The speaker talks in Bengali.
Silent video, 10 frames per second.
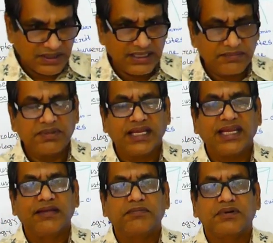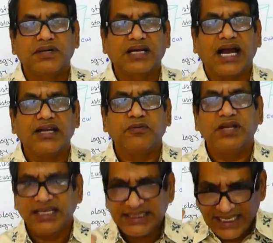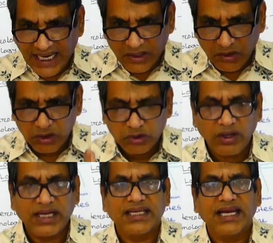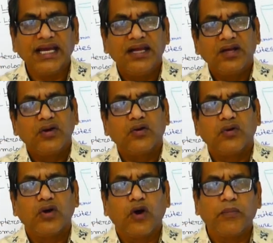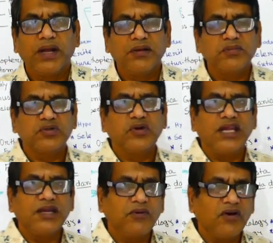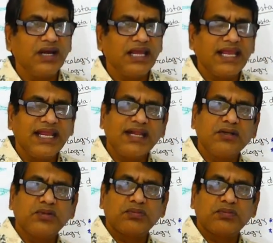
এই এই ঘাস ফটিকের চেহারাটাও কিন্তু অনেকটা ওই হোপারের মতো এবং এরা